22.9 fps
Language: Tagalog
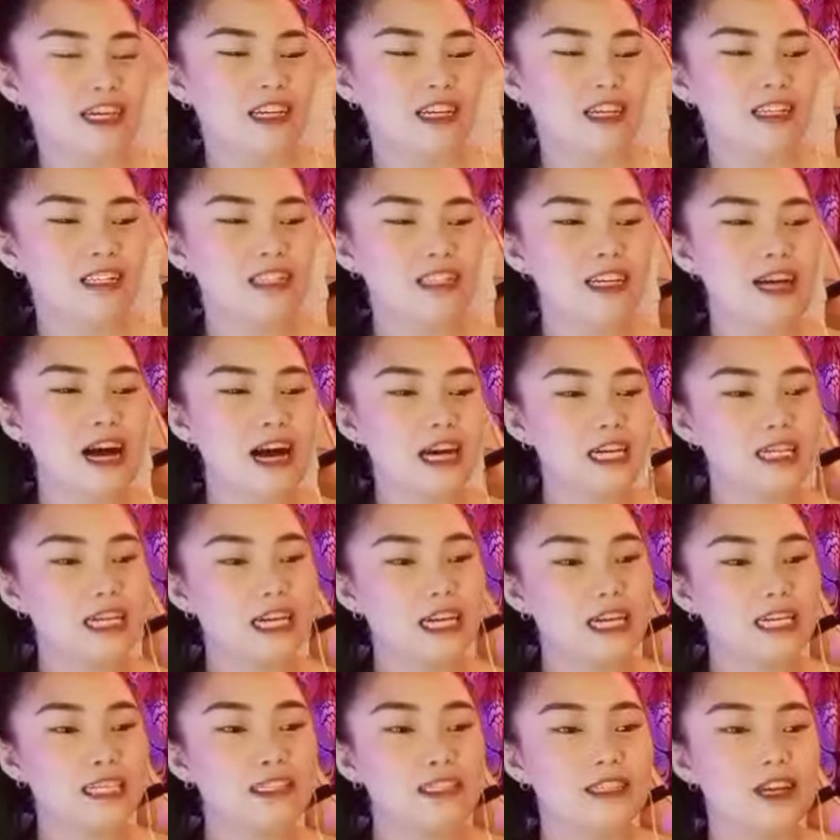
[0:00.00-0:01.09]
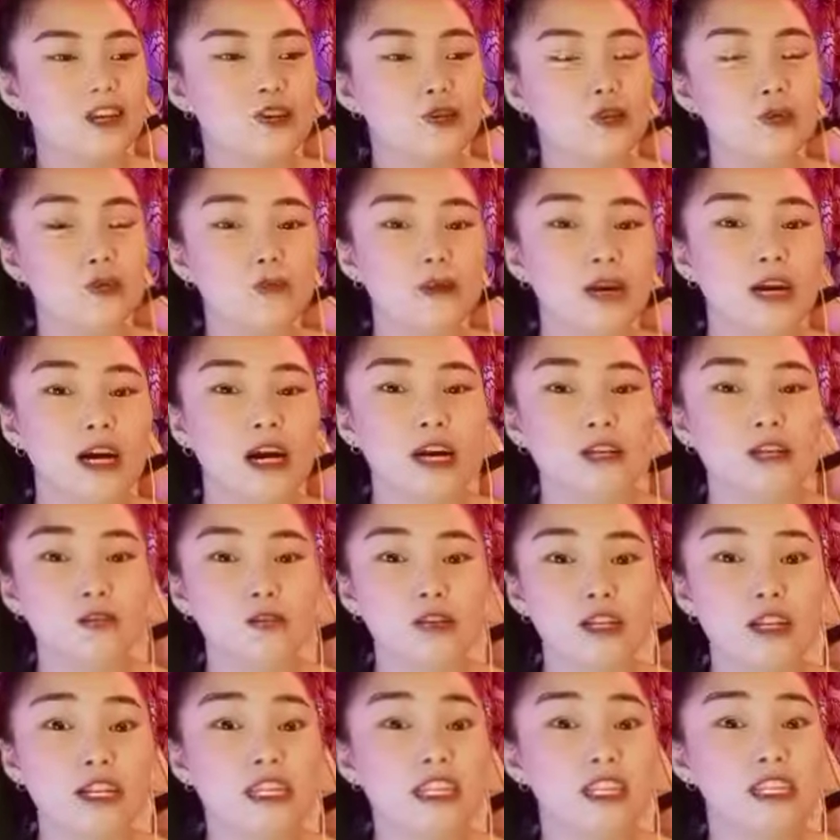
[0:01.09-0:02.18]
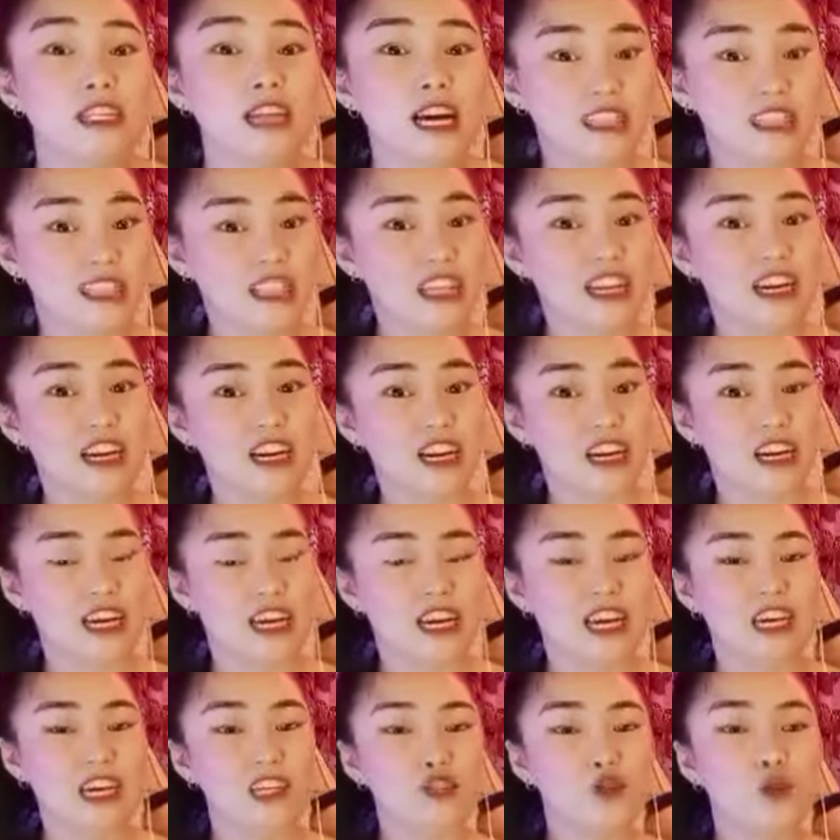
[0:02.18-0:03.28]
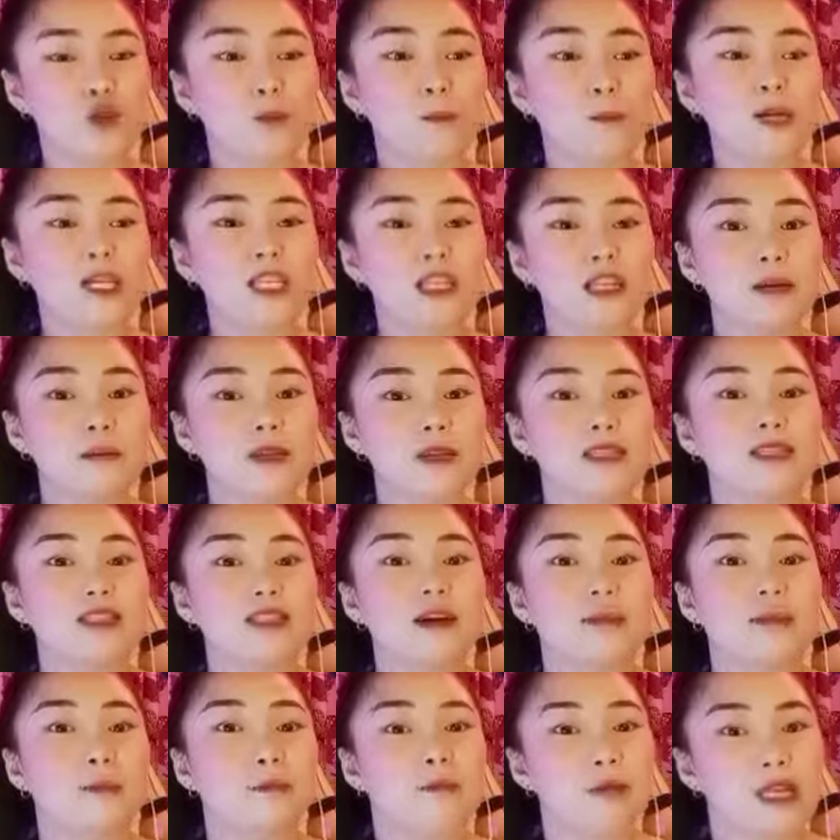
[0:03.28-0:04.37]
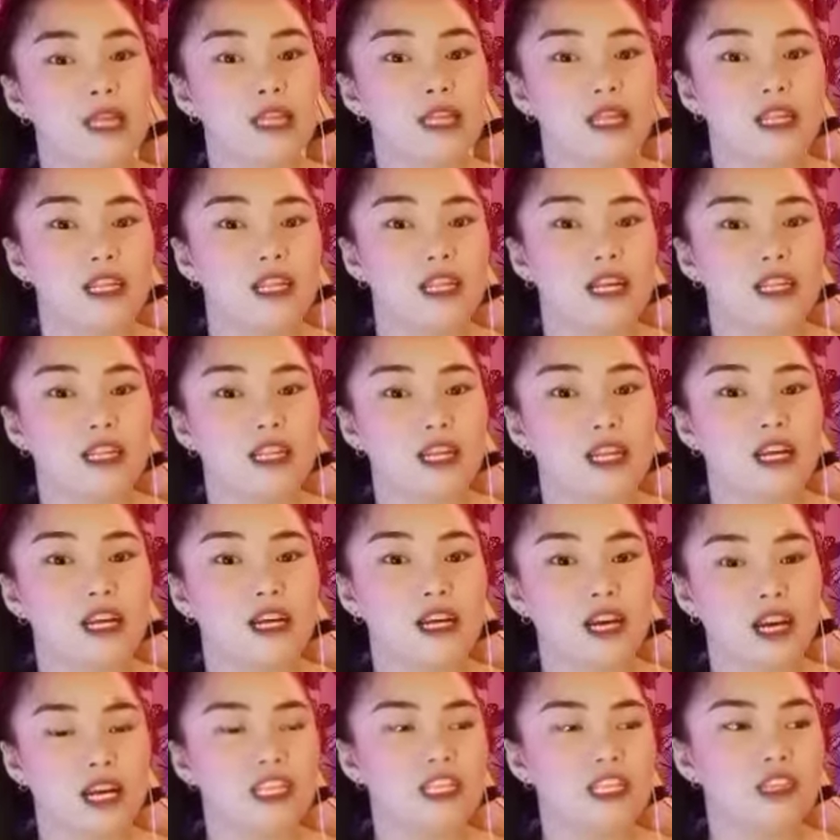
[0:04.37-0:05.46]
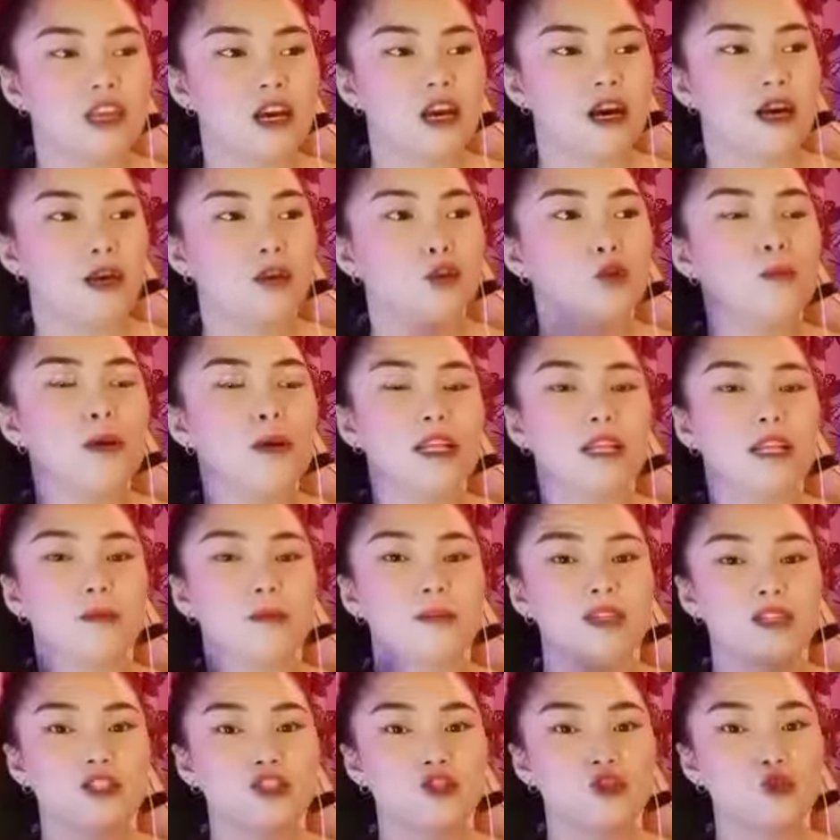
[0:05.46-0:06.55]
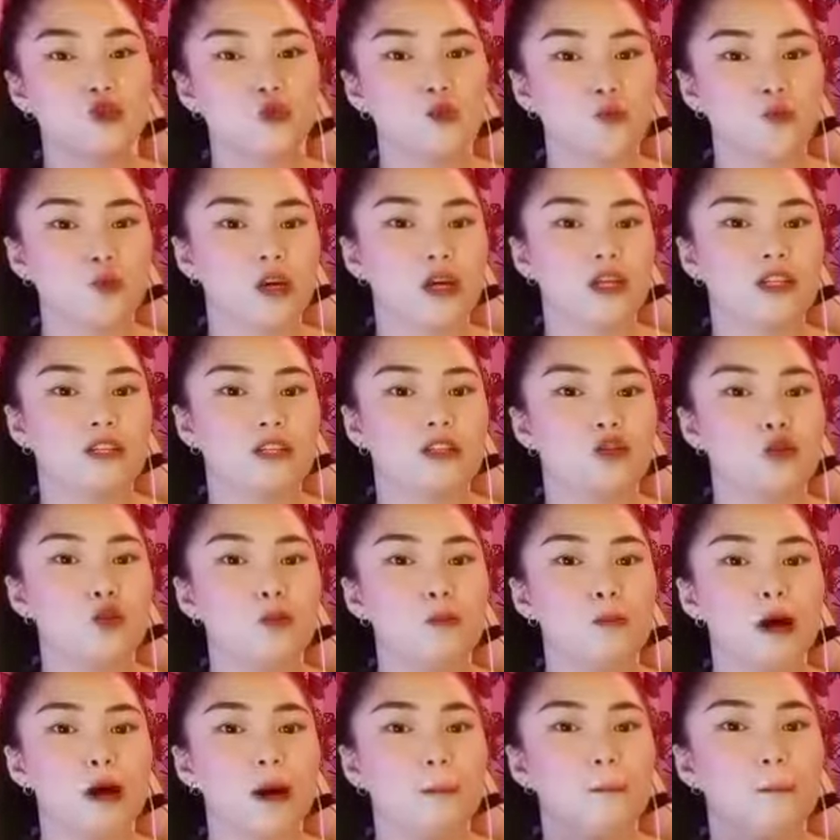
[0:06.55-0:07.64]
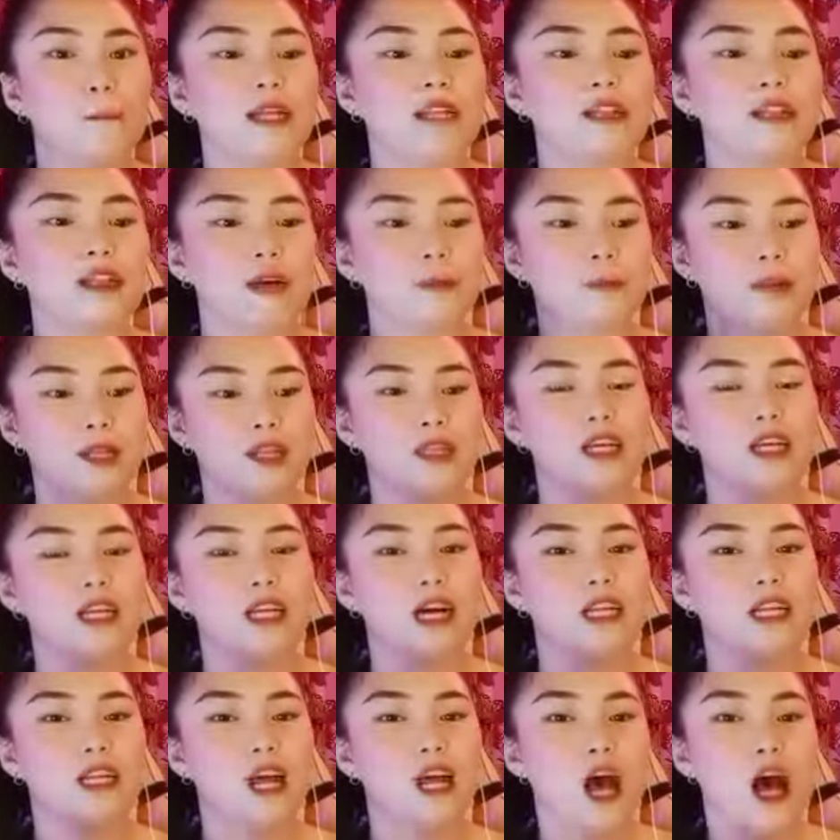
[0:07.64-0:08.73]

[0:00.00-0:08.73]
Kasi nga guys, yung mga ano nila, dadala kay, in yung paglabas ng beat nila talaga is lumalabas din yung words, yung bang pantay-pantay lahat.